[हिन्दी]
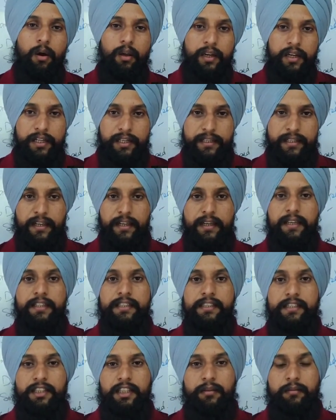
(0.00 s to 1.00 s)
और इंडिया
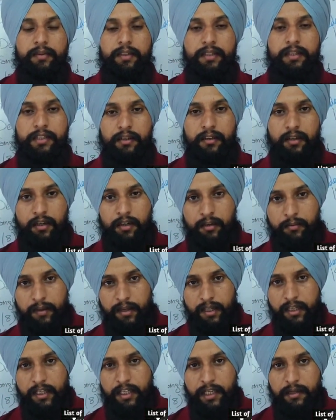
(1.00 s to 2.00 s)
की जितनी भी आ,
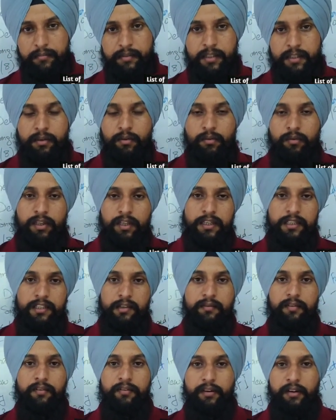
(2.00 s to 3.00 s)
हमारे गेम्स हैं उनकी
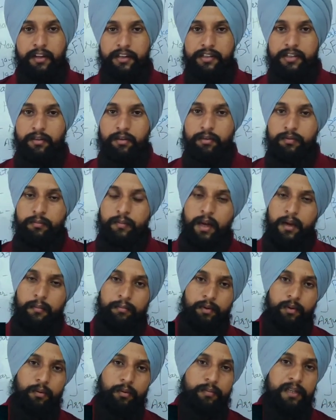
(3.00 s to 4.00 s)
सभी फेडरेशन
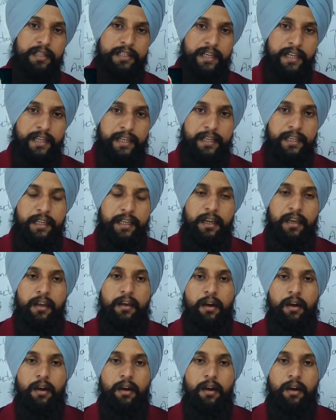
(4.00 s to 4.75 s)
आपको मिल जाएगी